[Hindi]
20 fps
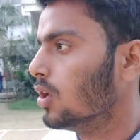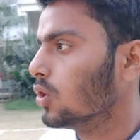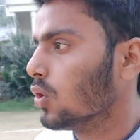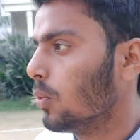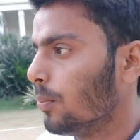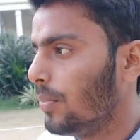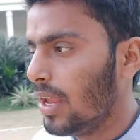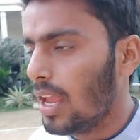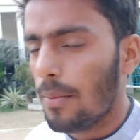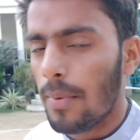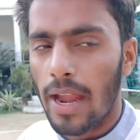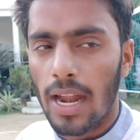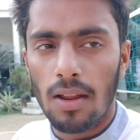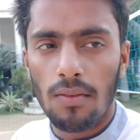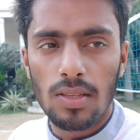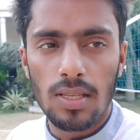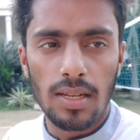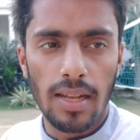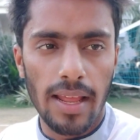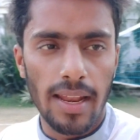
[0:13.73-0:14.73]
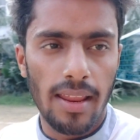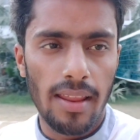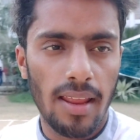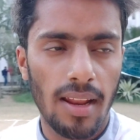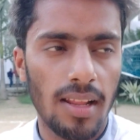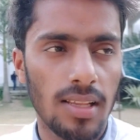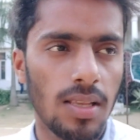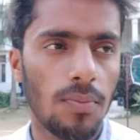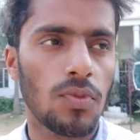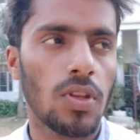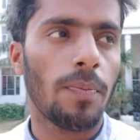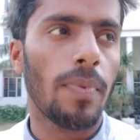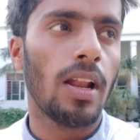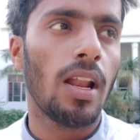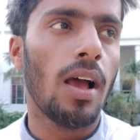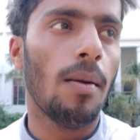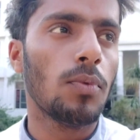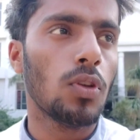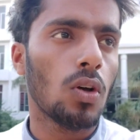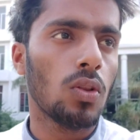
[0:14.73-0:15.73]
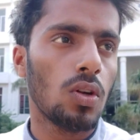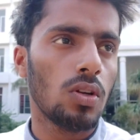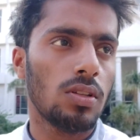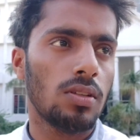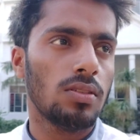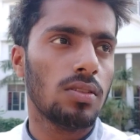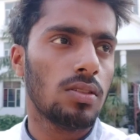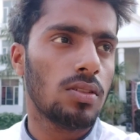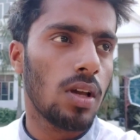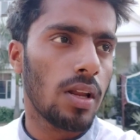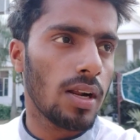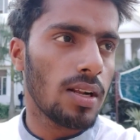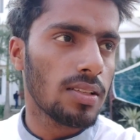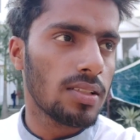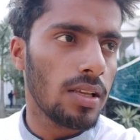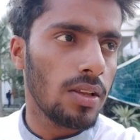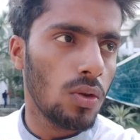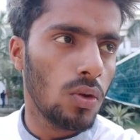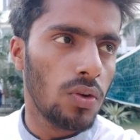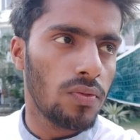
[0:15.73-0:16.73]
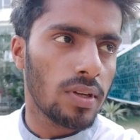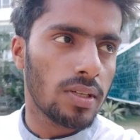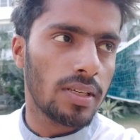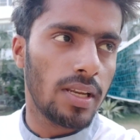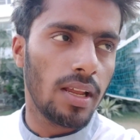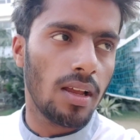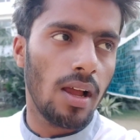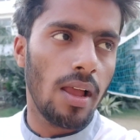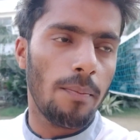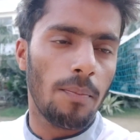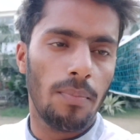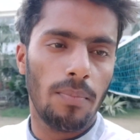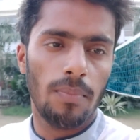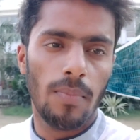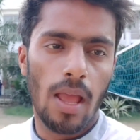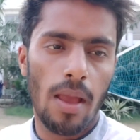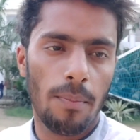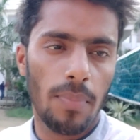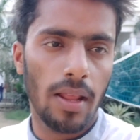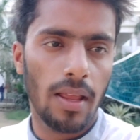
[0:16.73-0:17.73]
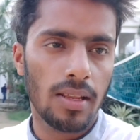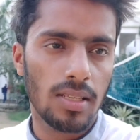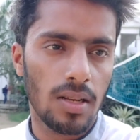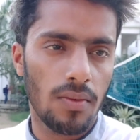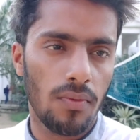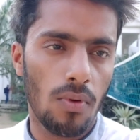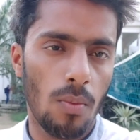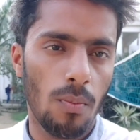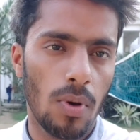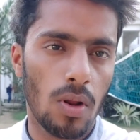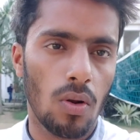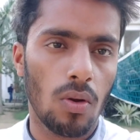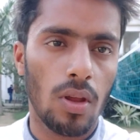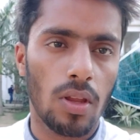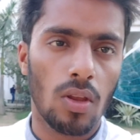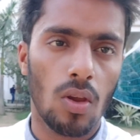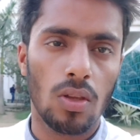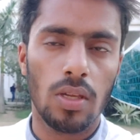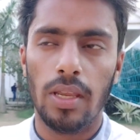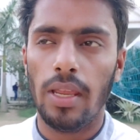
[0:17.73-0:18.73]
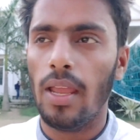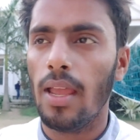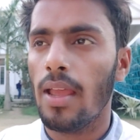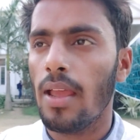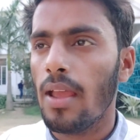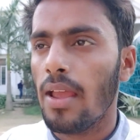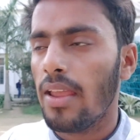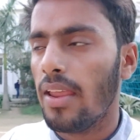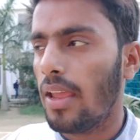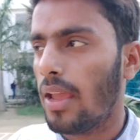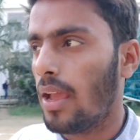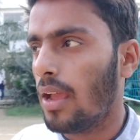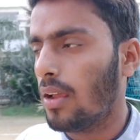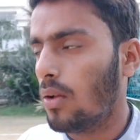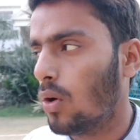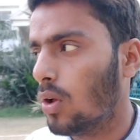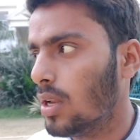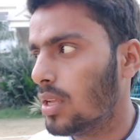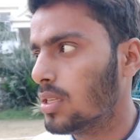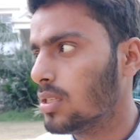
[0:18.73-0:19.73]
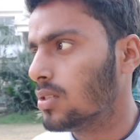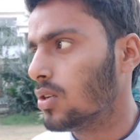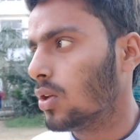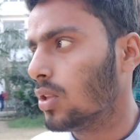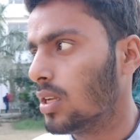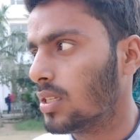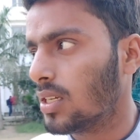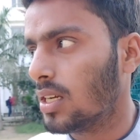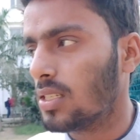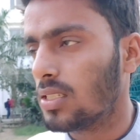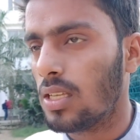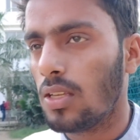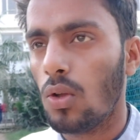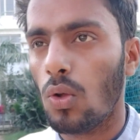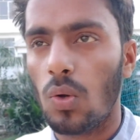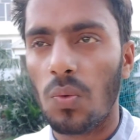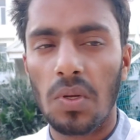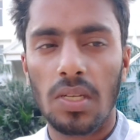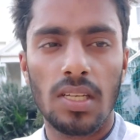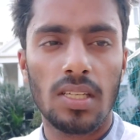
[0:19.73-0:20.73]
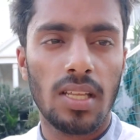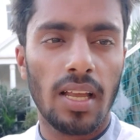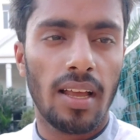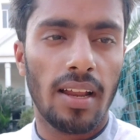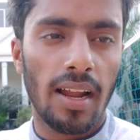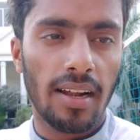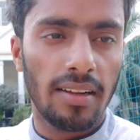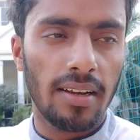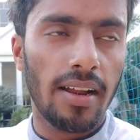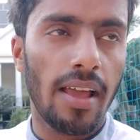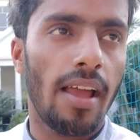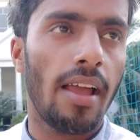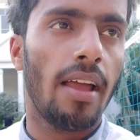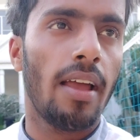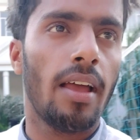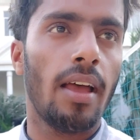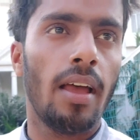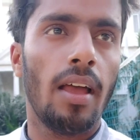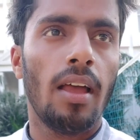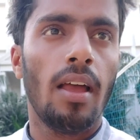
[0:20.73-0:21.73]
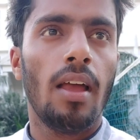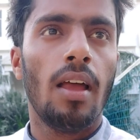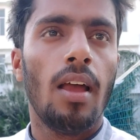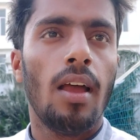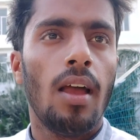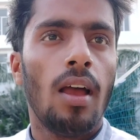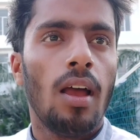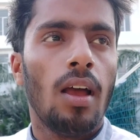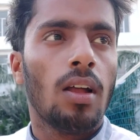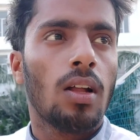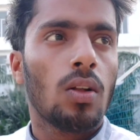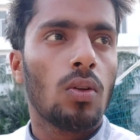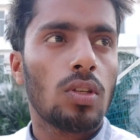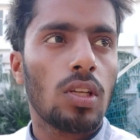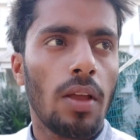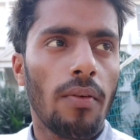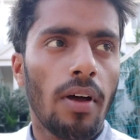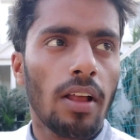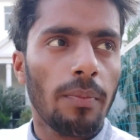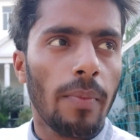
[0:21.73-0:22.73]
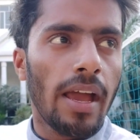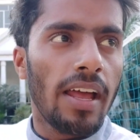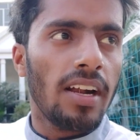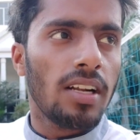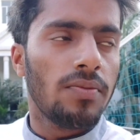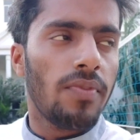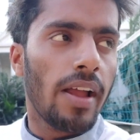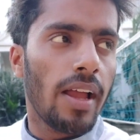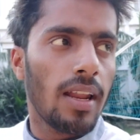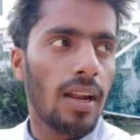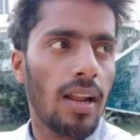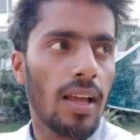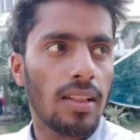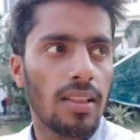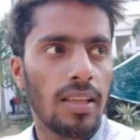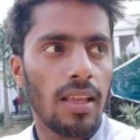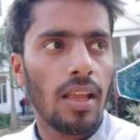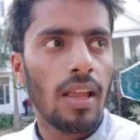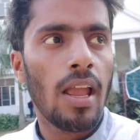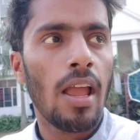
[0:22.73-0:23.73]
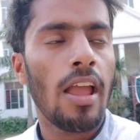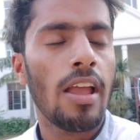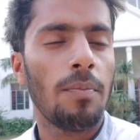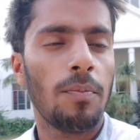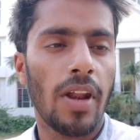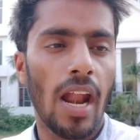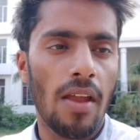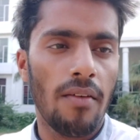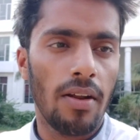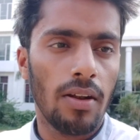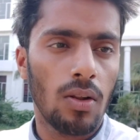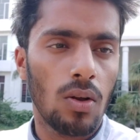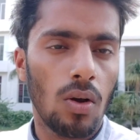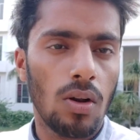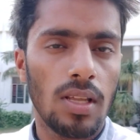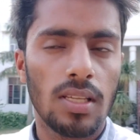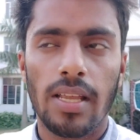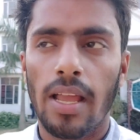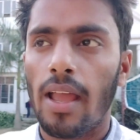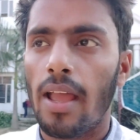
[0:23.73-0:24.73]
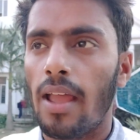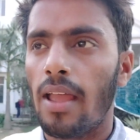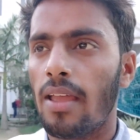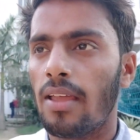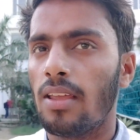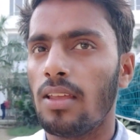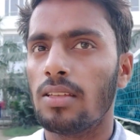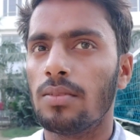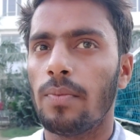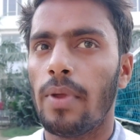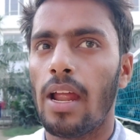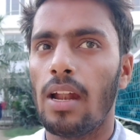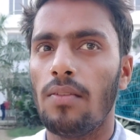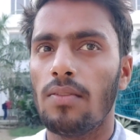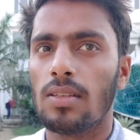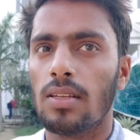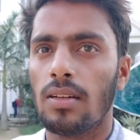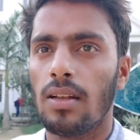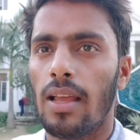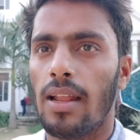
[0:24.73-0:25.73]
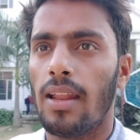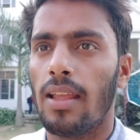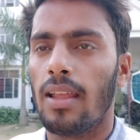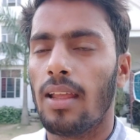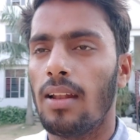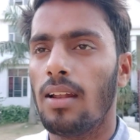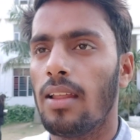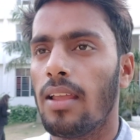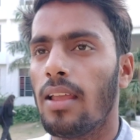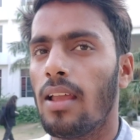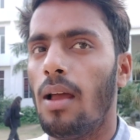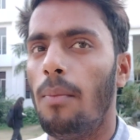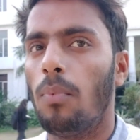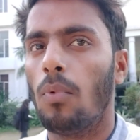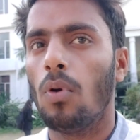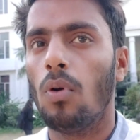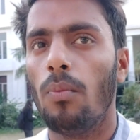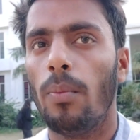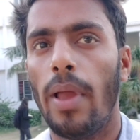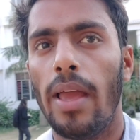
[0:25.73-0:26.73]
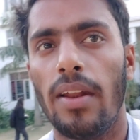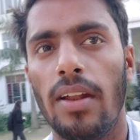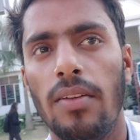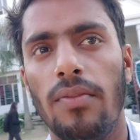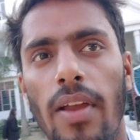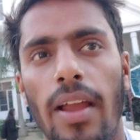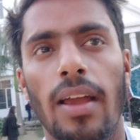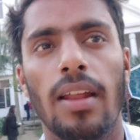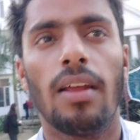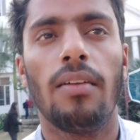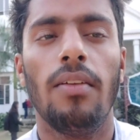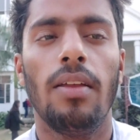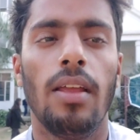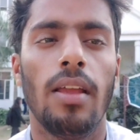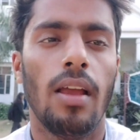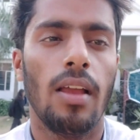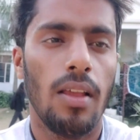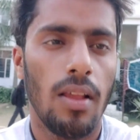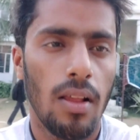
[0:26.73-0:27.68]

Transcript: तो बीए में एडमिशन लेने के लिए सबसे पहले आप चौधरी चरण सिंह यूनिवर्सिटी का एप्लीकेशन फॉर्म भरोगे क्योंकि यह कॉलेज चौधरी चरण सिंह यूनिवर्सिटी से कनेक्टेड है उसके बाद मेरिट्स वगैरह लगती है यह एक प्राइवेट कॉलेज है इसमें एडमिशन लेने के लिए आपको मेरिट वगैरह भी